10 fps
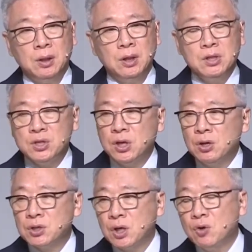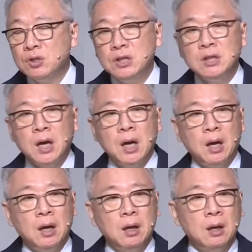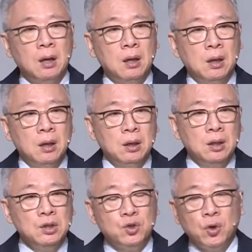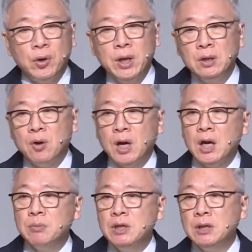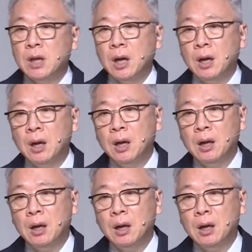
이건 성스러운 일이다. 이건 교회 일이고 하나님 일이다.